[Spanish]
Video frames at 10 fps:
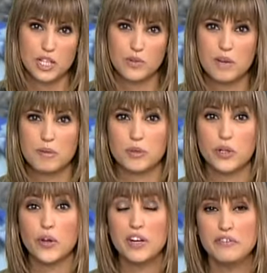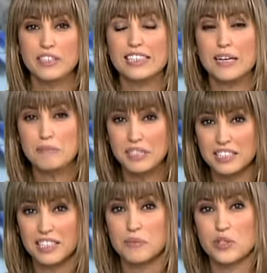ser una premonición. En fin,
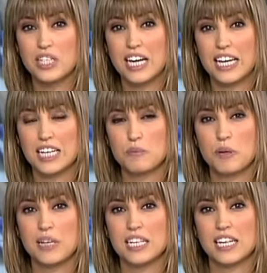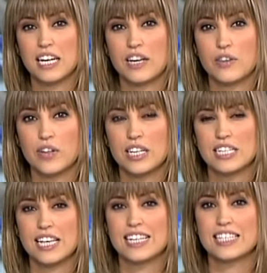también tenemos ya las primeras
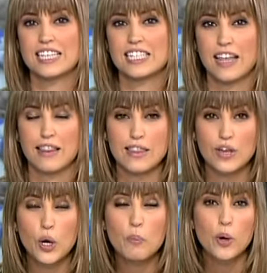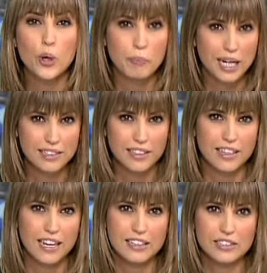reacciones a esta sanción por parte
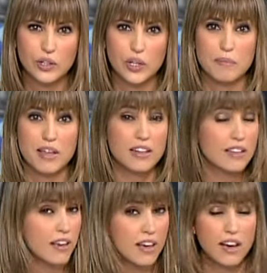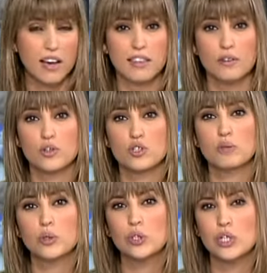del Atlético de Madrid. Hace unos
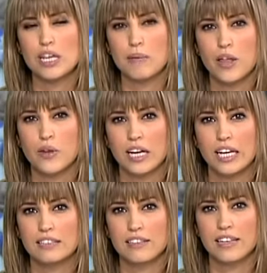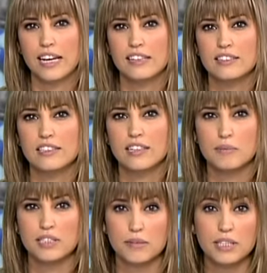minutos ha hablado el gerente del Atlético,
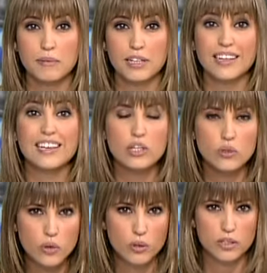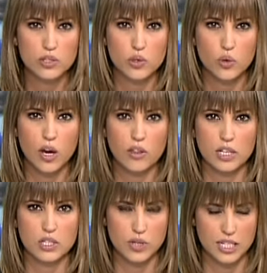Clemente Villaverde, y uno de sus
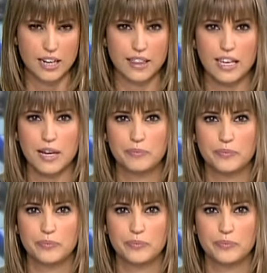jugadores, Luis García